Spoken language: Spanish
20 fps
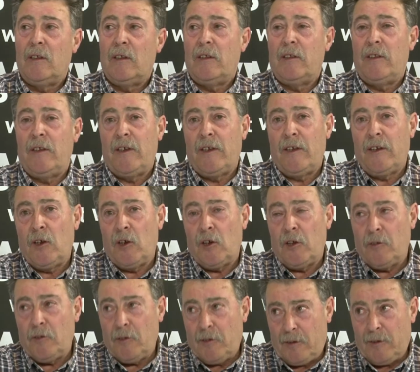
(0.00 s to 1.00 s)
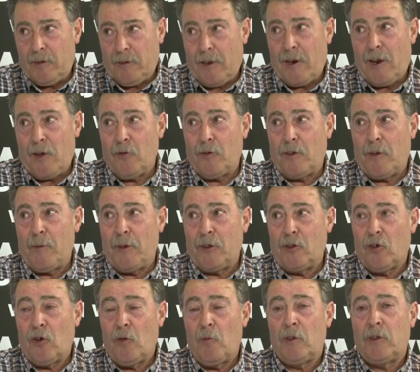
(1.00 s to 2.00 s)
del
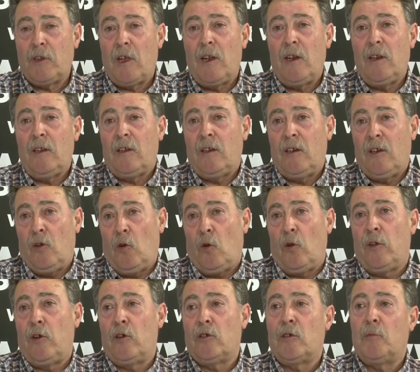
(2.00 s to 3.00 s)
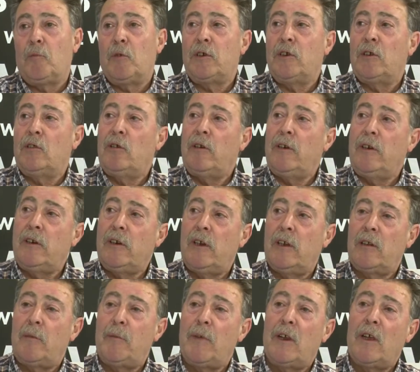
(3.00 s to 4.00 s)
ayuntamiento como tal y luego de los expositores que
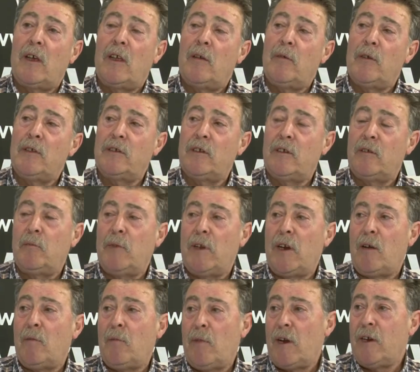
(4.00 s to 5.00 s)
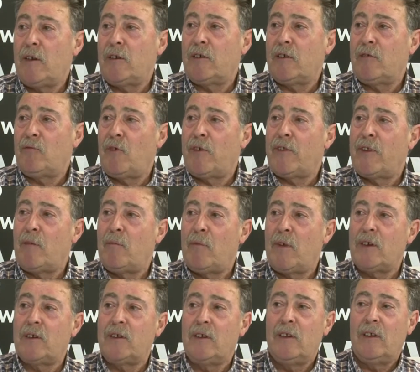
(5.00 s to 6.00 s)
también cada vez se esmeran más y se esfuerzan
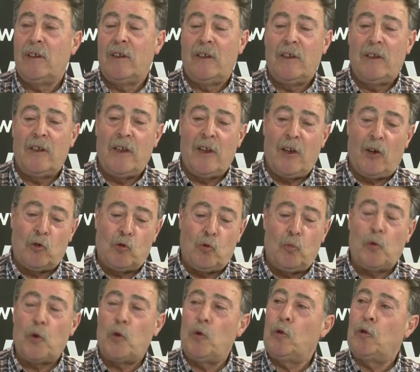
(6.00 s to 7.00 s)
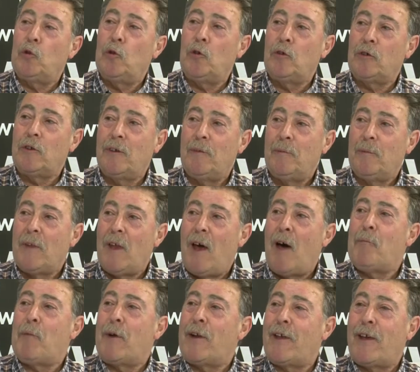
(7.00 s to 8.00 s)
más en que sus productos
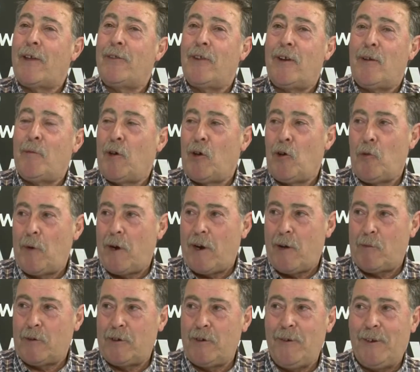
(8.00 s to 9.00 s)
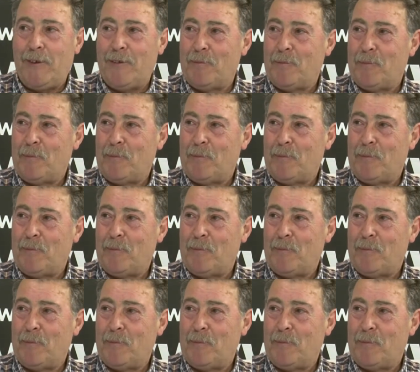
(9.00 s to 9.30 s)
aparezcan de la mejor manera posible.